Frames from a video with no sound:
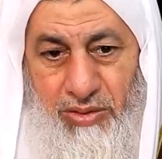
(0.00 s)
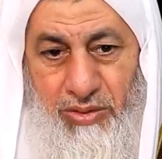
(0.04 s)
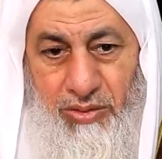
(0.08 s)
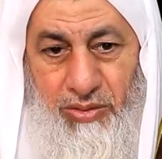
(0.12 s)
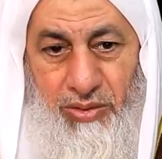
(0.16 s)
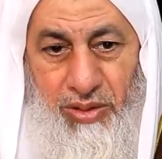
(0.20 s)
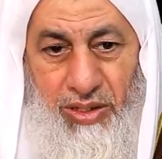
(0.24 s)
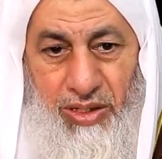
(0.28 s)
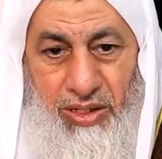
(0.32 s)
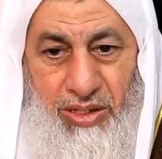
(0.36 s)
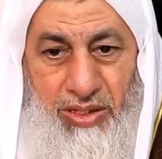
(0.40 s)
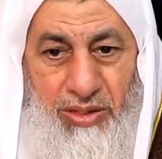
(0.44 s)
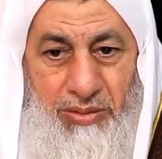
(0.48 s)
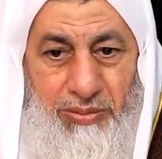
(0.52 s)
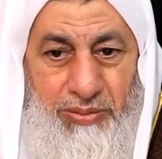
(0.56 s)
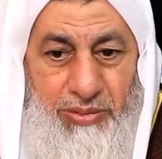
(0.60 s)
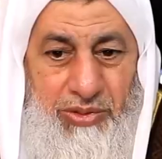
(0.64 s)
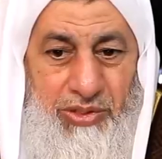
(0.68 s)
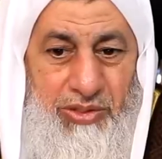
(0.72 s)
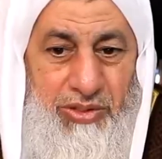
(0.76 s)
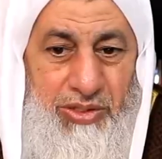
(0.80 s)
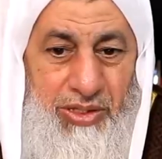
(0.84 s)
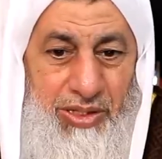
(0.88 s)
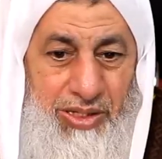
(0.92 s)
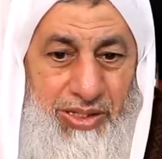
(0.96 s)
يحارب
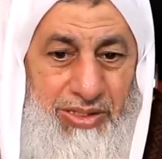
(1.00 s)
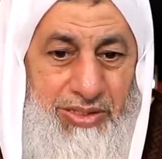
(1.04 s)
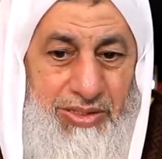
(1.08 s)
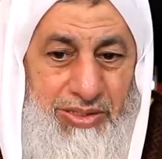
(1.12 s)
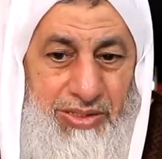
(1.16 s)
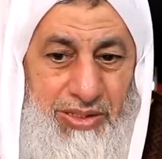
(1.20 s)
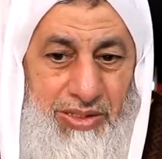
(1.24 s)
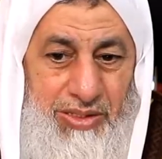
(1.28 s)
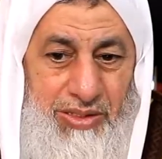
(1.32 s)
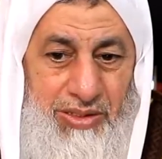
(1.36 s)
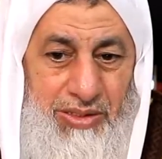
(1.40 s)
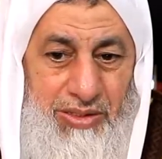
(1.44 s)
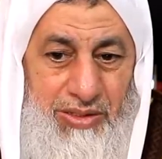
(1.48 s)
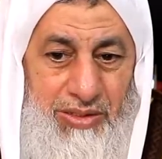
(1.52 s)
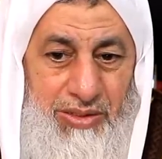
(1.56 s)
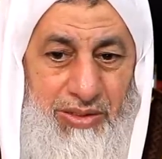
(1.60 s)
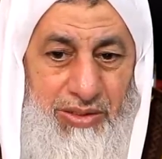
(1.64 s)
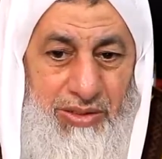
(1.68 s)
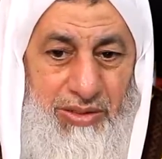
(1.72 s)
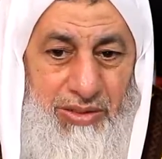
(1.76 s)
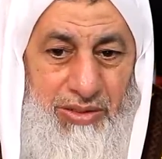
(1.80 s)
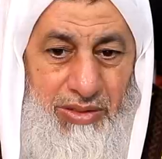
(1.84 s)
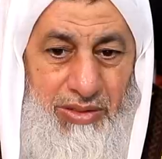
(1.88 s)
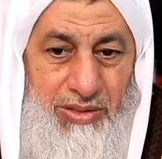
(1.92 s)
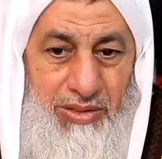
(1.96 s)
ضد غزة
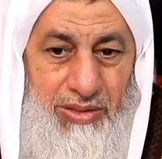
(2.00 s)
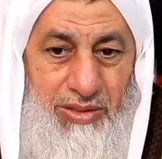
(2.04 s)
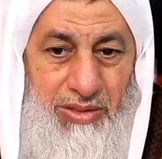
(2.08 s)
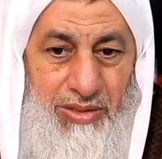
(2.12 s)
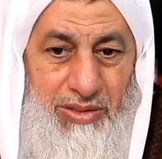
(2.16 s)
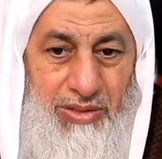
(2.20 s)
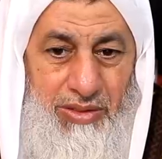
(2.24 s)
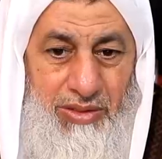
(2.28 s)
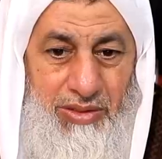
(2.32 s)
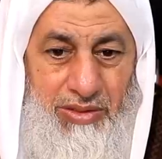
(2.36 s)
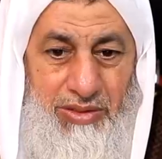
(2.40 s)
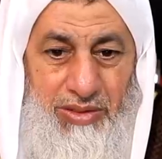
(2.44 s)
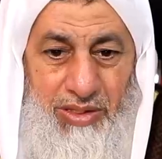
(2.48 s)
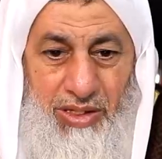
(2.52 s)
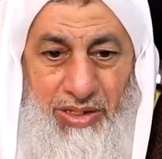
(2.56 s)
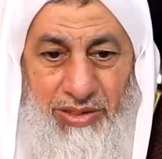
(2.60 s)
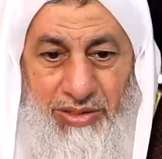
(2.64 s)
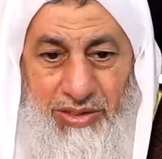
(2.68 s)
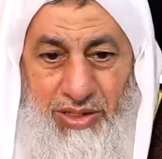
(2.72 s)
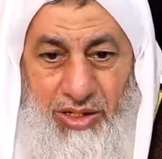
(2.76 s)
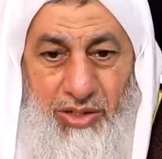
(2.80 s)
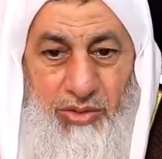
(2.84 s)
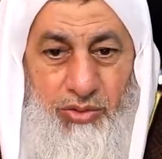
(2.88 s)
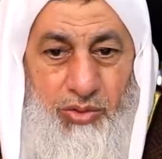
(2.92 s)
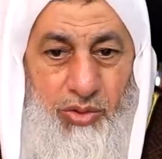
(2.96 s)

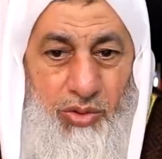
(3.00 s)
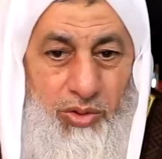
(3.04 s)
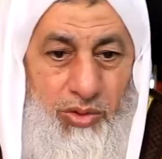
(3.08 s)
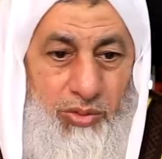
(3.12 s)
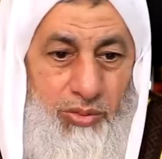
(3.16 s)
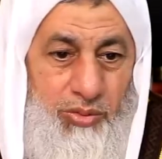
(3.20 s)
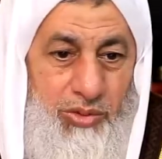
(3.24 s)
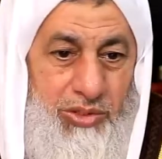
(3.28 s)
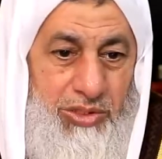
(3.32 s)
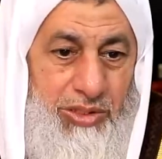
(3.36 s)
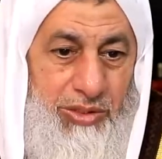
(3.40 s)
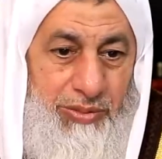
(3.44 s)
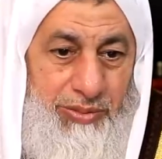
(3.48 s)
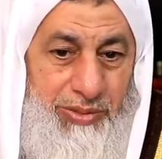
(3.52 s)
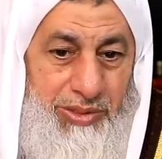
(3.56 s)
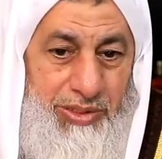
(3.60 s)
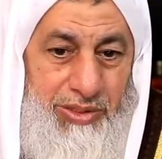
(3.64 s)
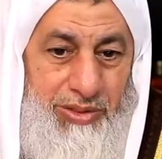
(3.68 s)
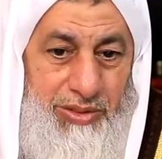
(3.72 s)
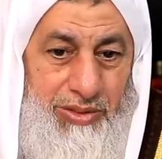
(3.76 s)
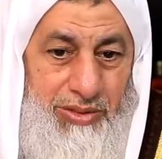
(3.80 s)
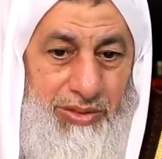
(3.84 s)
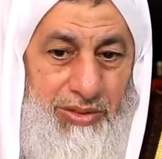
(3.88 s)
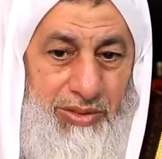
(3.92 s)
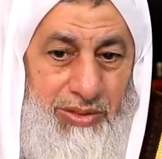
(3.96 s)
يعني يقتل
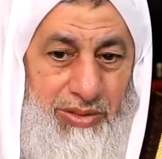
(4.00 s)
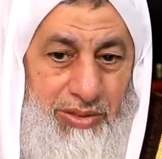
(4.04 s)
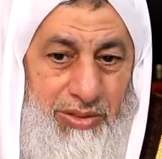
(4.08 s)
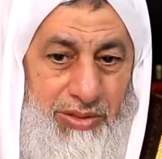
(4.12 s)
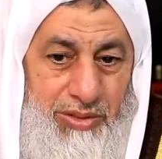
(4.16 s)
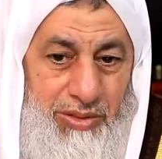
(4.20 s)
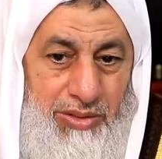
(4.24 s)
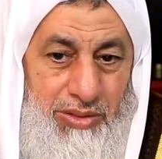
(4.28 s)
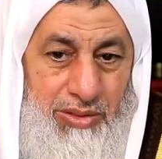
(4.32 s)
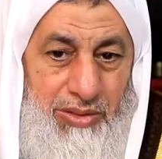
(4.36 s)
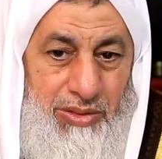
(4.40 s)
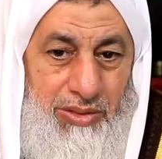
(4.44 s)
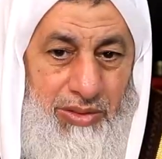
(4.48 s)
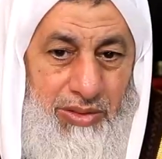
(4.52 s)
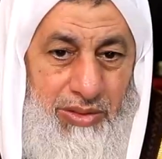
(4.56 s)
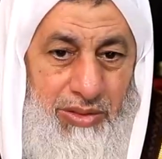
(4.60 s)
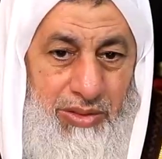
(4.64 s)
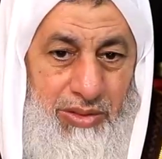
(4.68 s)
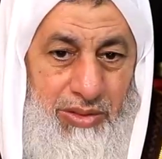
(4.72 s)
المسلمين أيوه